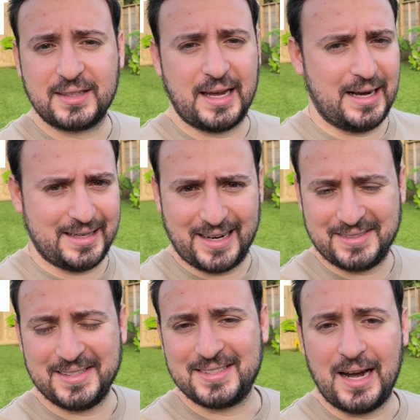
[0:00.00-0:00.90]
que el que
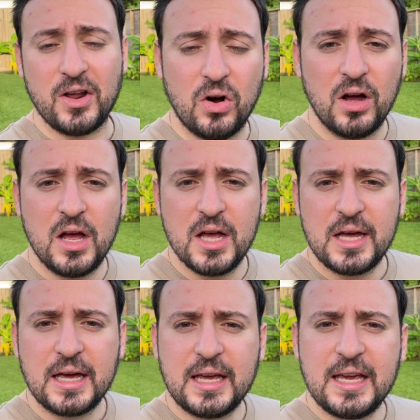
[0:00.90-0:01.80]
recién salió.
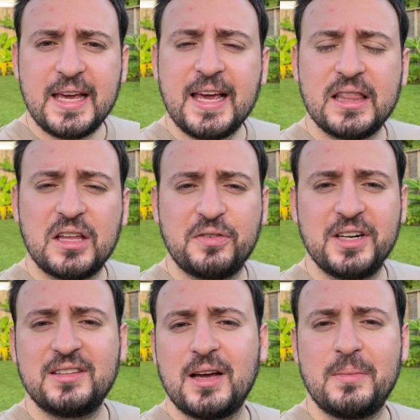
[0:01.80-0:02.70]
Y
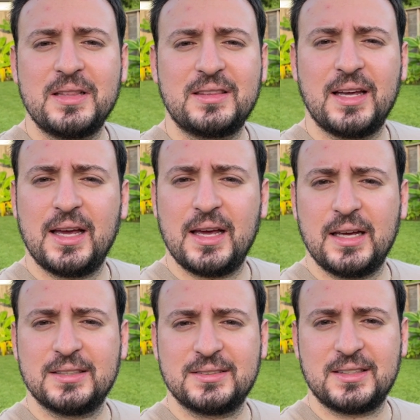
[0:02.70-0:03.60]
definitivamente
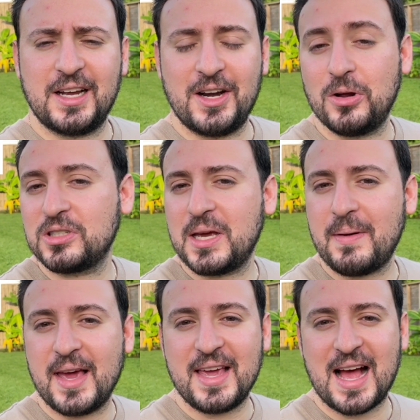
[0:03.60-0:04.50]
este, no se
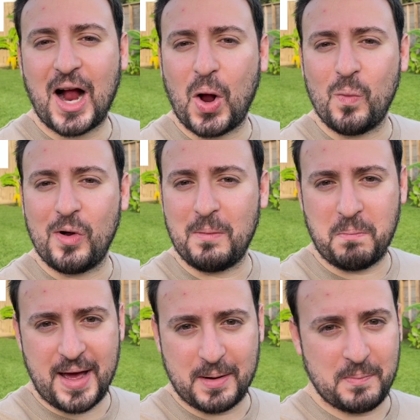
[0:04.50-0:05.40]
veía como el
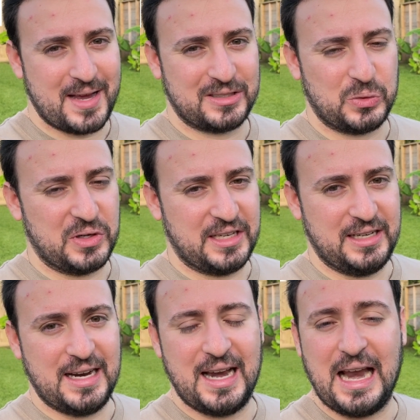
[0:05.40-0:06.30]
par más
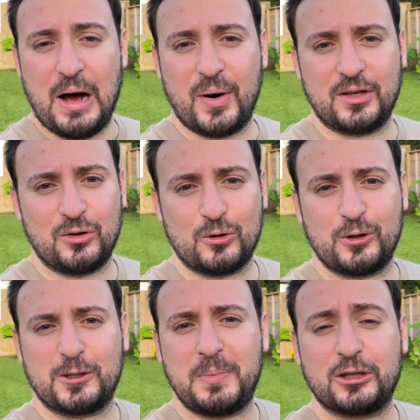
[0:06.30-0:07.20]
original. Ahora, yo no soy
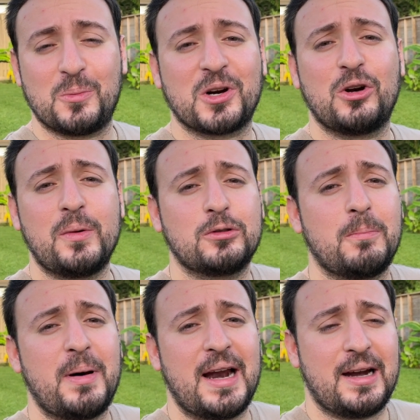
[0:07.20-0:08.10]
experto porque no he visto el
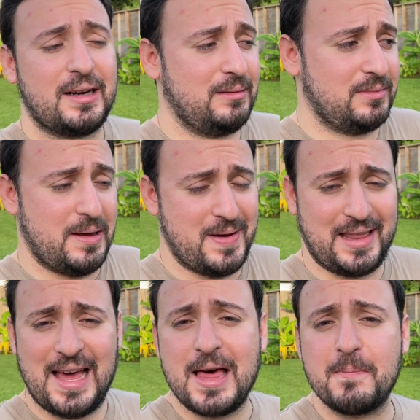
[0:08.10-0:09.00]
par de
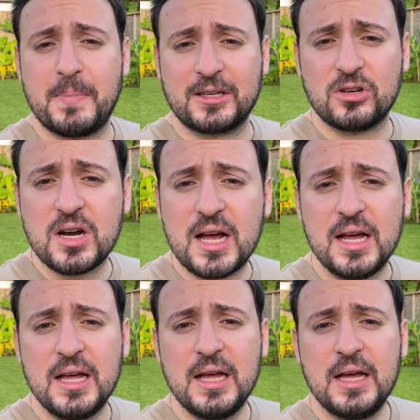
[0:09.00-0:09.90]
verdad en persona.
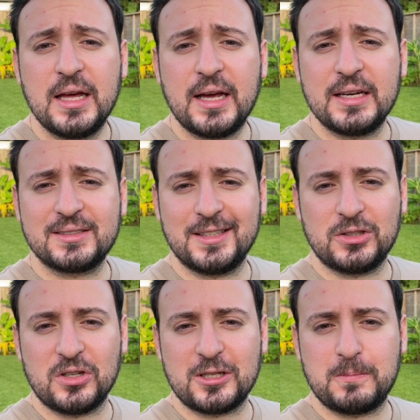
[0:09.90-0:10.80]
Este,
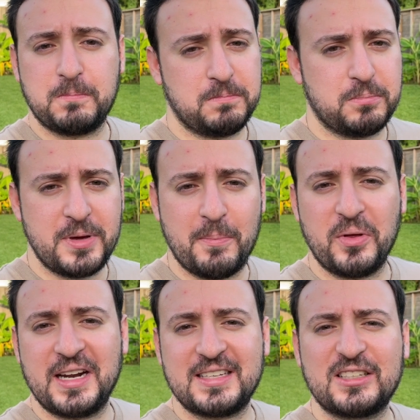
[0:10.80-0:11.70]
entonces, bien
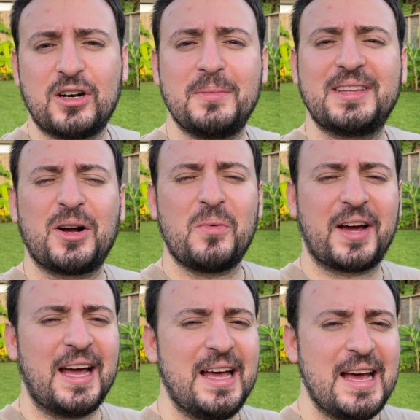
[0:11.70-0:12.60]
pudiera ser. Solamente como que